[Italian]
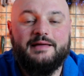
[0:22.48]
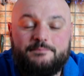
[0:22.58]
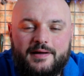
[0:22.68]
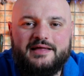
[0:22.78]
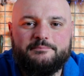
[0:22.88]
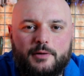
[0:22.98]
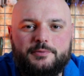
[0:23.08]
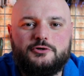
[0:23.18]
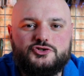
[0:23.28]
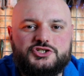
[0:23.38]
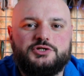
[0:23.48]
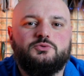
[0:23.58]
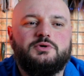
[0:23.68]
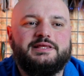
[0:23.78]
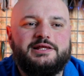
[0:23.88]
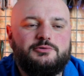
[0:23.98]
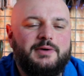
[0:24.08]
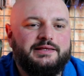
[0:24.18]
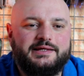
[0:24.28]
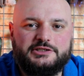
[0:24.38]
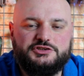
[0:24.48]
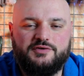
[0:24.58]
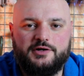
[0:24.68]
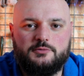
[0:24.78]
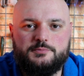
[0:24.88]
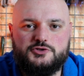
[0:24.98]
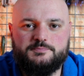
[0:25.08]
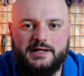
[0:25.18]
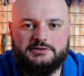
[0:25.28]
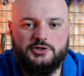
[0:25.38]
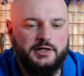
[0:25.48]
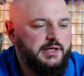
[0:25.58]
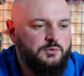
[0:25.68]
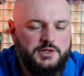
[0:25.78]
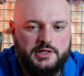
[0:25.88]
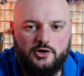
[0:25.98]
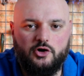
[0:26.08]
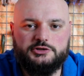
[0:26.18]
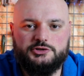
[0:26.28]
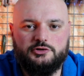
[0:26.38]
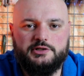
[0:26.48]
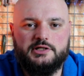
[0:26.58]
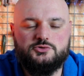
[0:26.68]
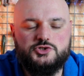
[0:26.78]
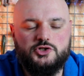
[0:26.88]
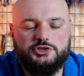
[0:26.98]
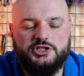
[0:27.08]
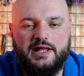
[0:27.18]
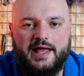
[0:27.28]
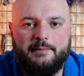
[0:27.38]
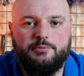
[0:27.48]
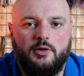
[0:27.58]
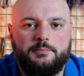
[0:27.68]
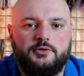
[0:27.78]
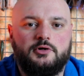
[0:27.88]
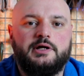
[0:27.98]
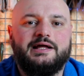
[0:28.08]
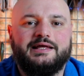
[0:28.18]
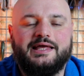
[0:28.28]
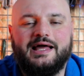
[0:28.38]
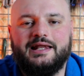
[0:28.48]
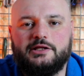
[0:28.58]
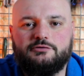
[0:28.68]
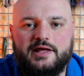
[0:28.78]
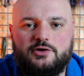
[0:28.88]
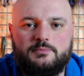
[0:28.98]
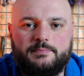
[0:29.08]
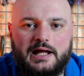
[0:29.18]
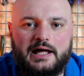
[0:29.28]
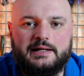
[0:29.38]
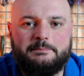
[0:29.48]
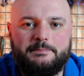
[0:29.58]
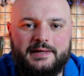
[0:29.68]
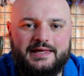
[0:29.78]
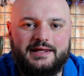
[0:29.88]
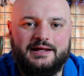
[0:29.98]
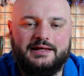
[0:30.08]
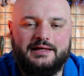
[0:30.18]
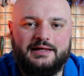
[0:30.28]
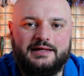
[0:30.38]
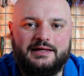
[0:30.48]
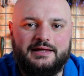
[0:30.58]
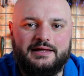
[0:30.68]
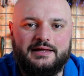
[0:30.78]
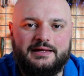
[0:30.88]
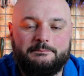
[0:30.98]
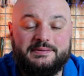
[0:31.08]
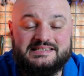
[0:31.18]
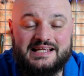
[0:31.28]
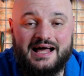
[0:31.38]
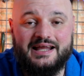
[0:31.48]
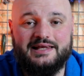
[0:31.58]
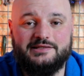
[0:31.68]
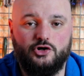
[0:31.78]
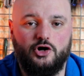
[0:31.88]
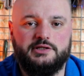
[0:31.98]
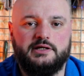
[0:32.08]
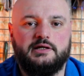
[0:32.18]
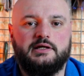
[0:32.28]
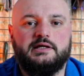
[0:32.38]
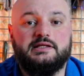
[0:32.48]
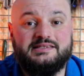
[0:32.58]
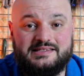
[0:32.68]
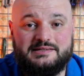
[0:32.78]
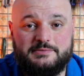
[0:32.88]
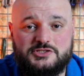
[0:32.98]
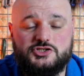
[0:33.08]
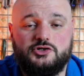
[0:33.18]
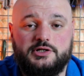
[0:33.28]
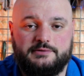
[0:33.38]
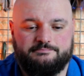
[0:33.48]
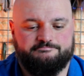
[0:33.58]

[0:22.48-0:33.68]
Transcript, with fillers: E, è proprio così, una delle domande che ci fanno più spesso anche qui in negozio, oltre che sui social, è proprio che canna dovrei comprare per eh, pescare le trote di dimensioni